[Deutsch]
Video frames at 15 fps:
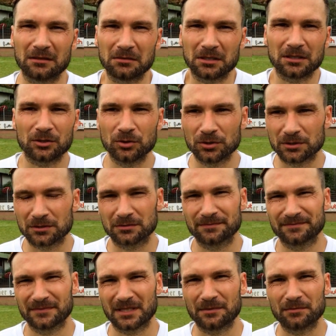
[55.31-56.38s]
Aber gut,
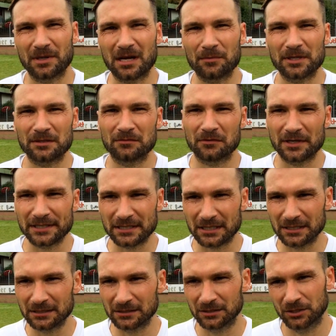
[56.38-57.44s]
dann arbeiten wir weiter
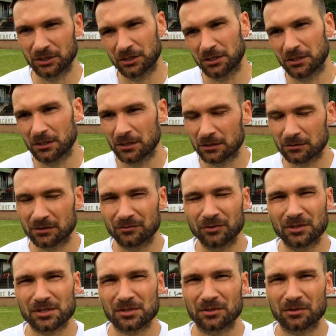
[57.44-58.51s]
ran und dann
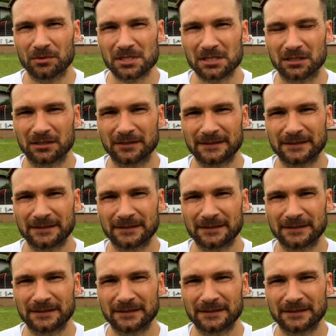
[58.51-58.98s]
wird das noch besser.